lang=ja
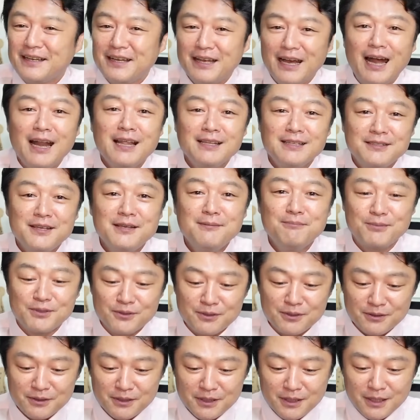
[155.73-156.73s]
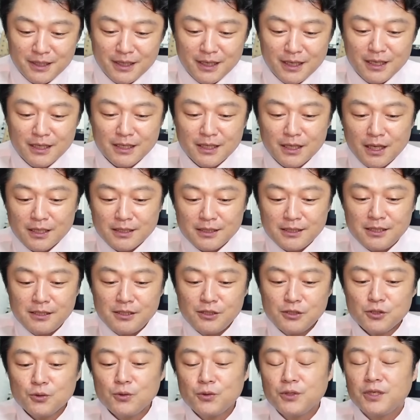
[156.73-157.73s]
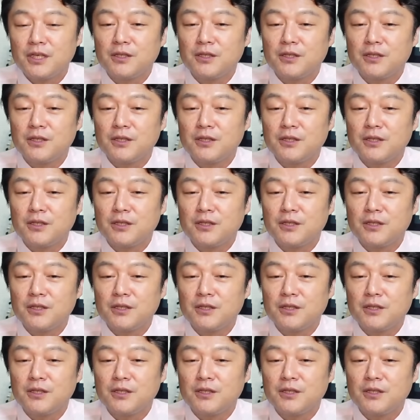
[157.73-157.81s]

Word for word: あれ全部新商